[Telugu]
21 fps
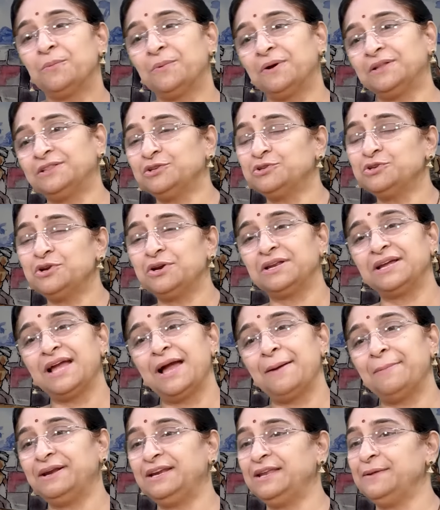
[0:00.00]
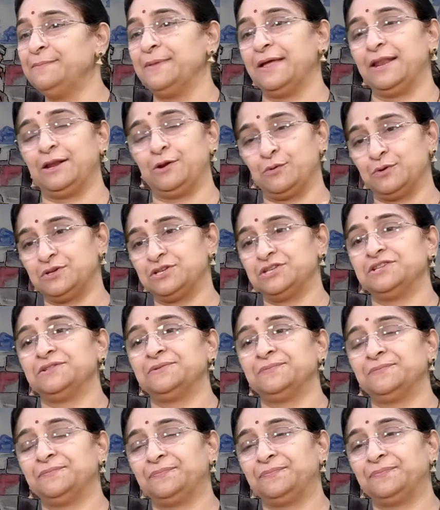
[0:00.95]
కొత్త చోటు కాబట్టి మేలుకు
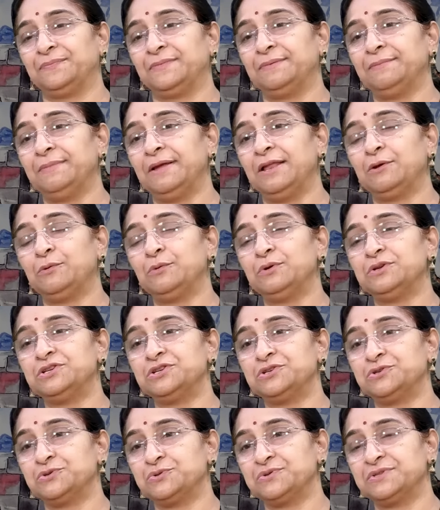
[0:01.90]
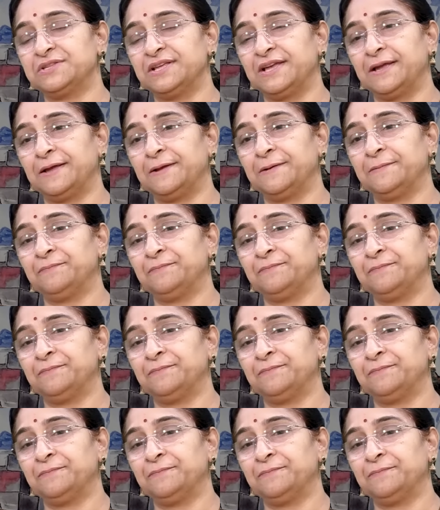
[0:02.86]
వచ్చింది మేలుకు వచ్చి చూస్తే